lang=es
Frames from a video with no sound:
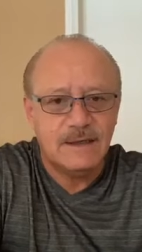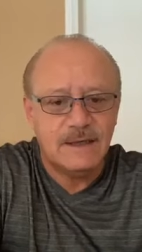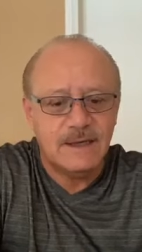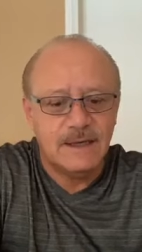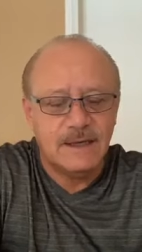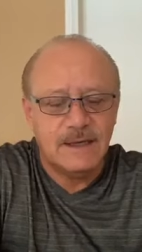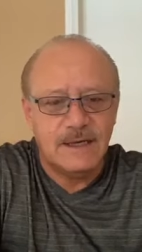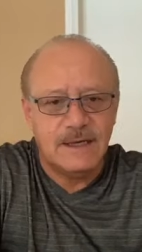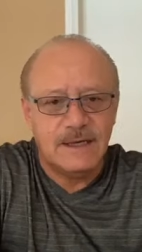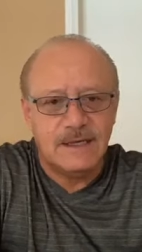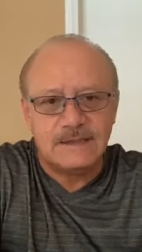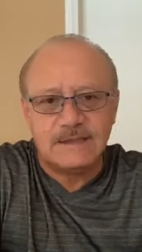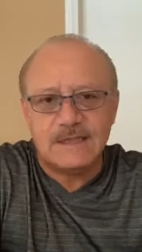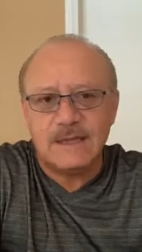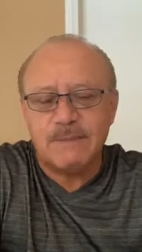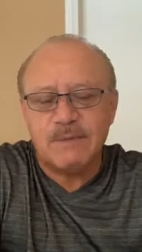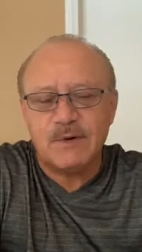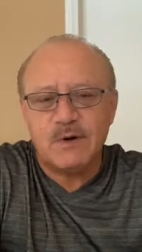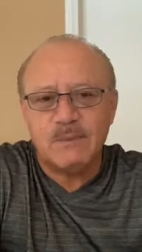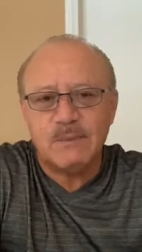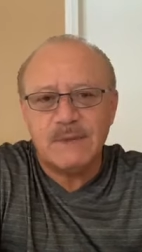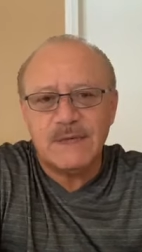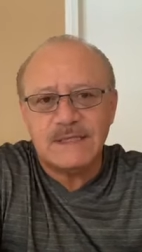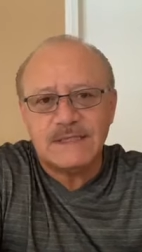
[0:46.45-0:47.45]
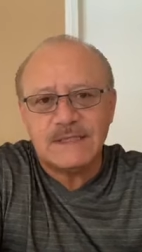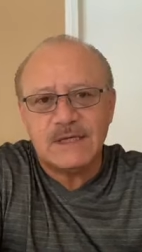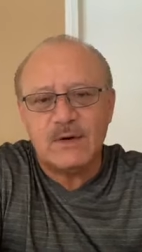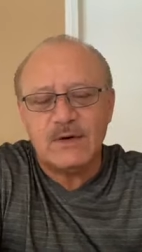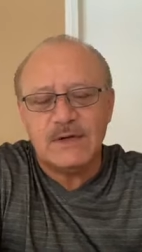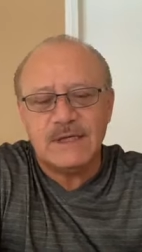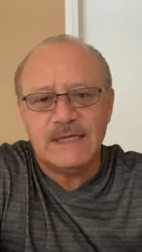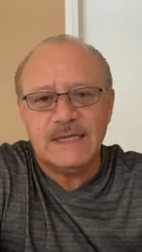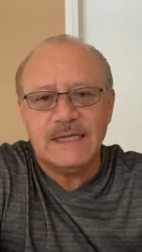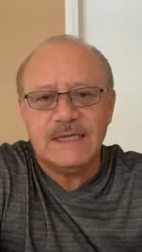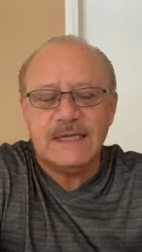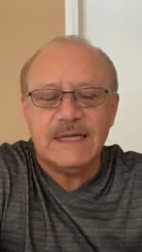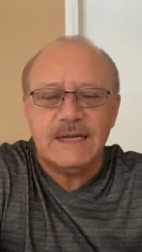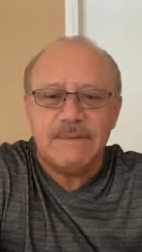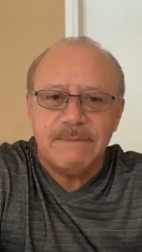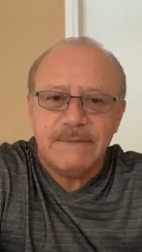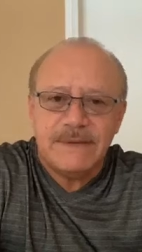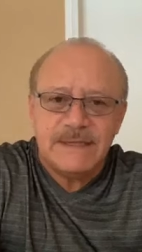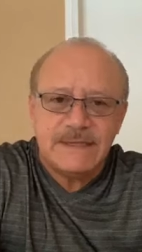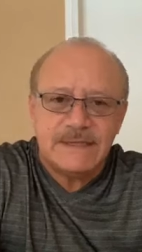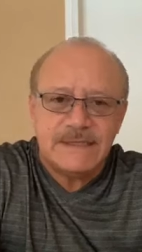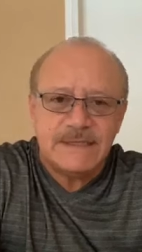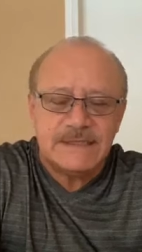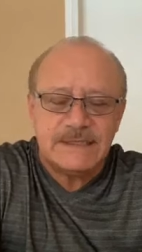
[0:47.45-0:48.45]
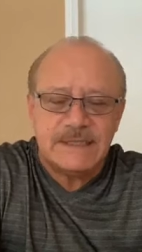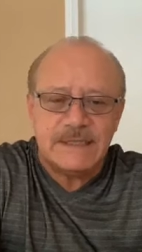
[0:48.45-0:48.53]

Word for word: Esta promesa originalmente se